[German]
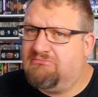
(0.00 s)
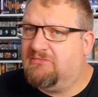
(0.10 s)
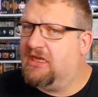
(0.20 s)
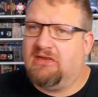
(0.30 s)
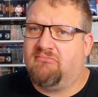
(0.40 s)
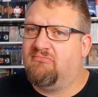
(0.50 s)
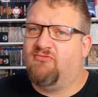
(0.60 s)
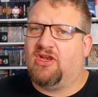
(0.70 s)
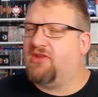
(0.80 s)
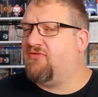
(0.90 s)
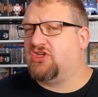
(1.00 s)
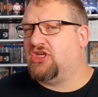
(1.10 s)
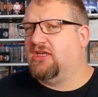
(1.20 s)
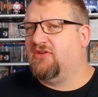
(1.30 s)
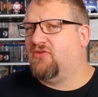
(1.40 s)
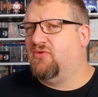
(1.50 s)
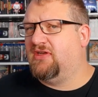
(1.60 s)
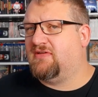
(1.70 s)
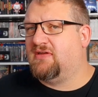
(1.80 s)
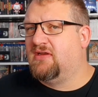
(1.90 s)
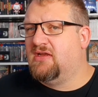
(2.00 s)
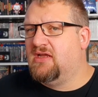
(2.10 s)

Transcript: nee, wäre das wahrscheinlich so nicht